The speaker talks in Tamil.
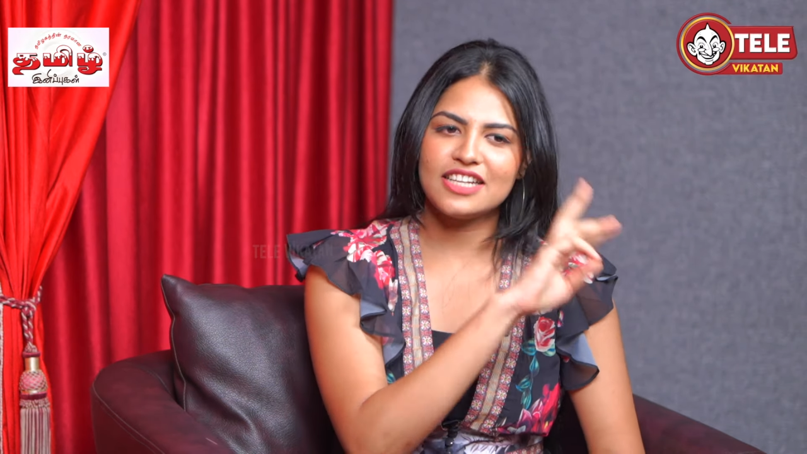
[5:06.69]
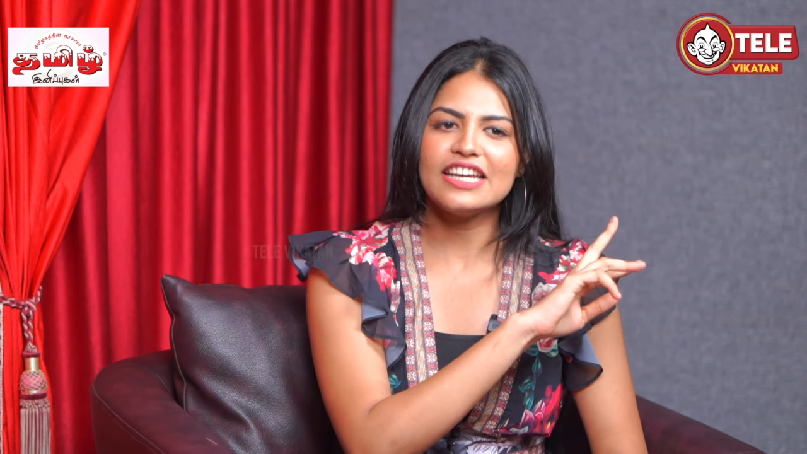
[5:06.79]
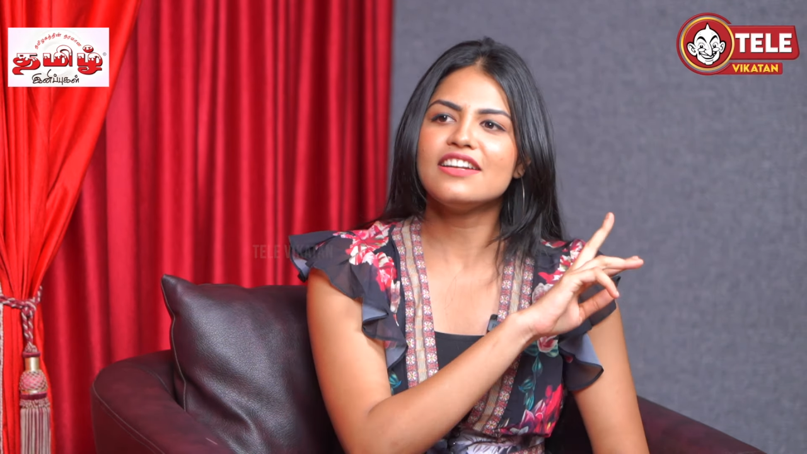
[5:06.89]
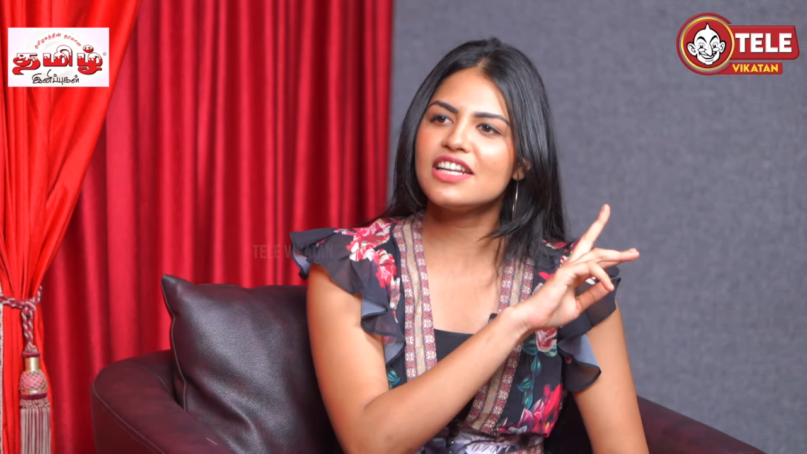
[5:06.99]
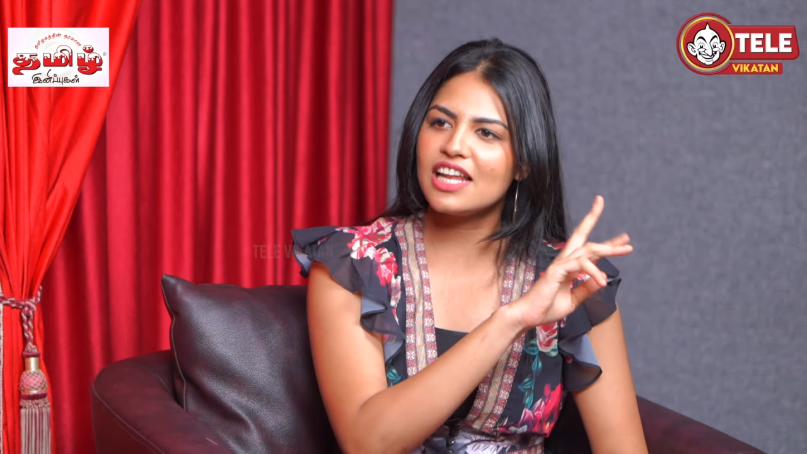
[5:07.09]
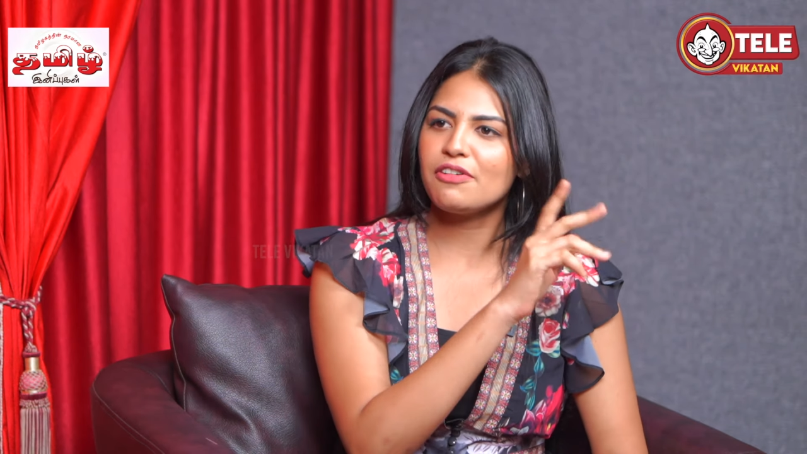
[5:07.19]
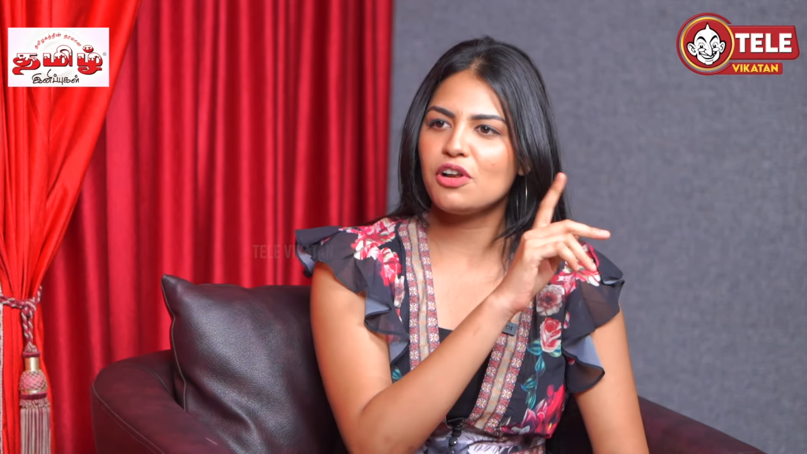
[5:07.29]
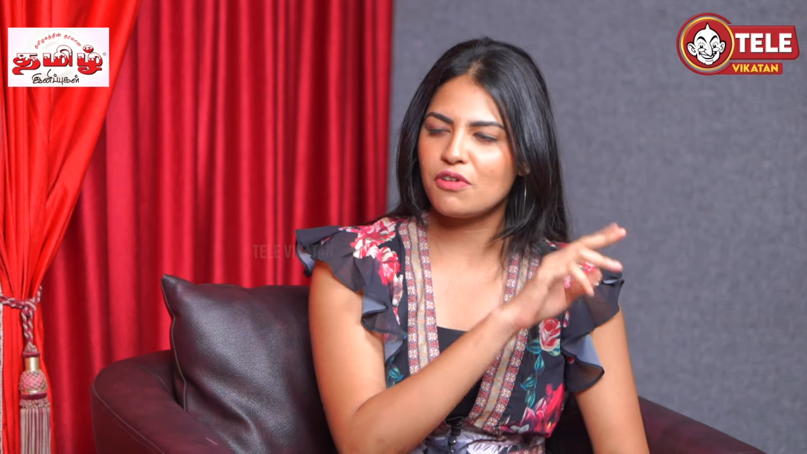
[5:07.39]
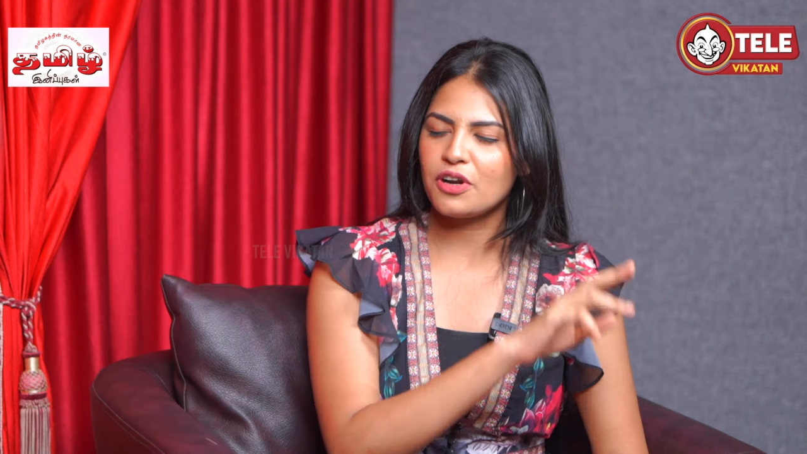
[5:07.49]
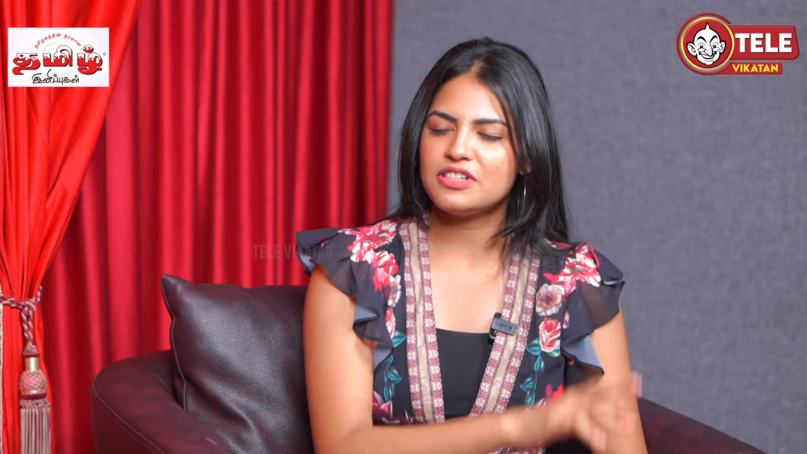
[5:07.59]
செகண்ட்
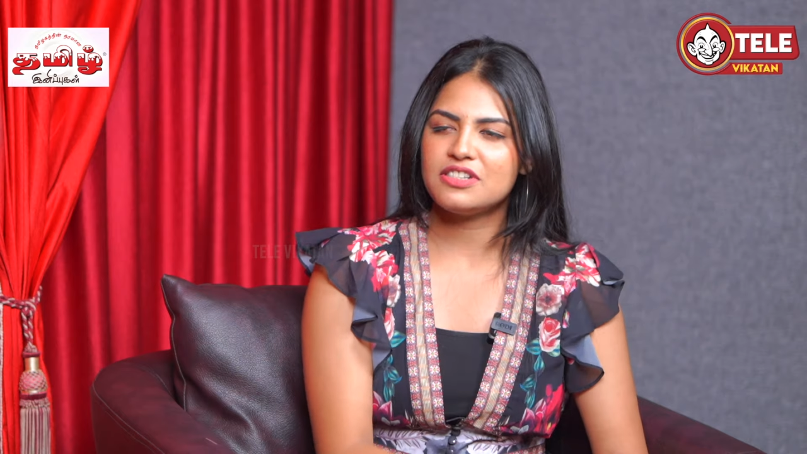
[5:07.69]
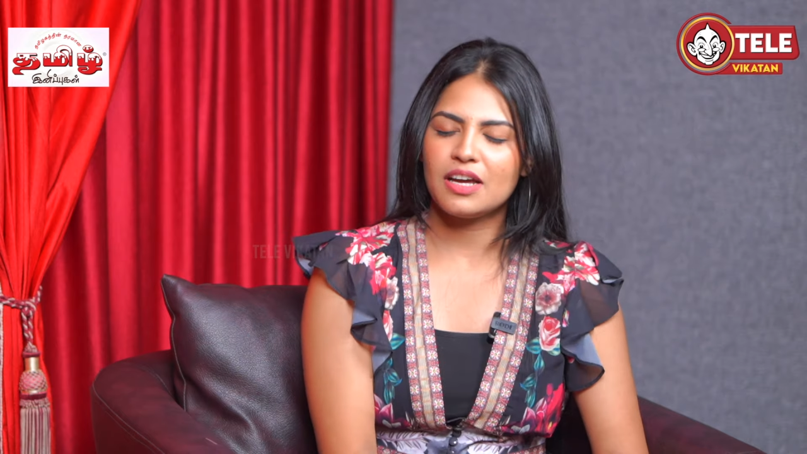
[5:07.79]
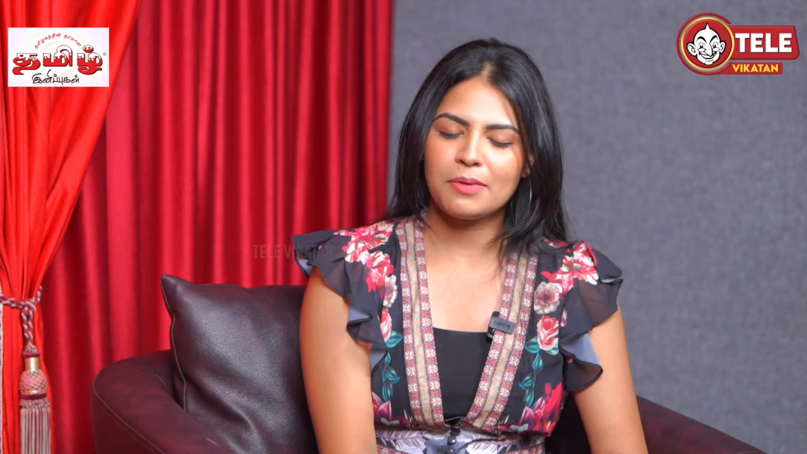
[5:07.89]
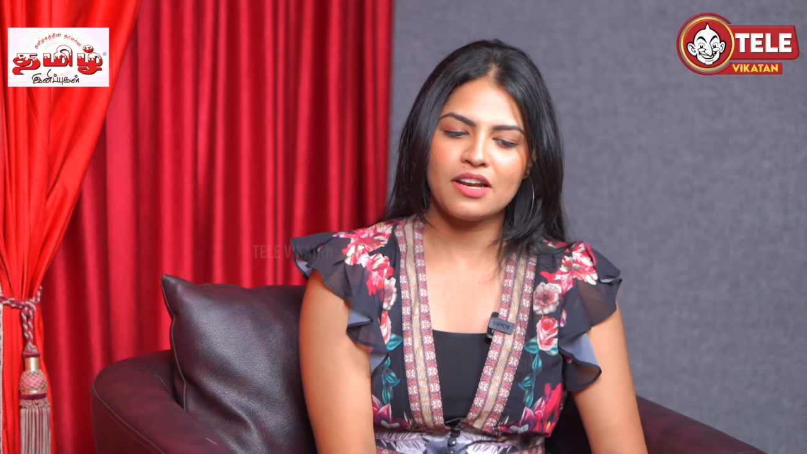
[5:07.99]
லெவல் ஆஃப் ஆடிஷன் ஐ